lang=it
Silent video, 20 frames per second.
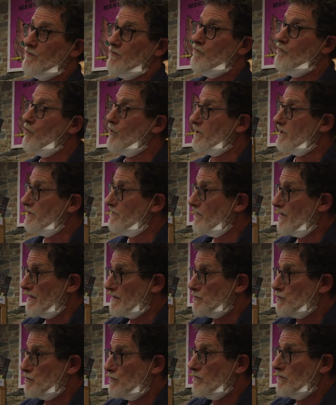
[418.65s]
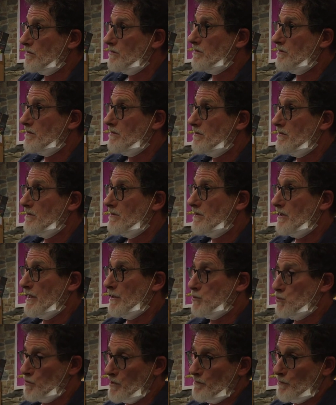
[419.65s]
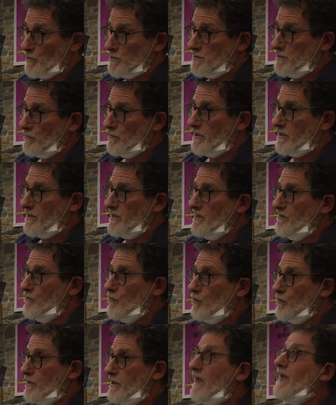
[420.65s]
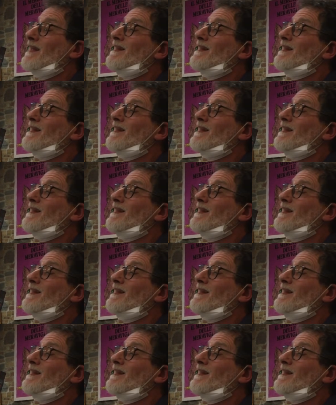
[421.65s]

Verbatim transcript: Fuori è diverso. Certo. È sull'emozione che lavori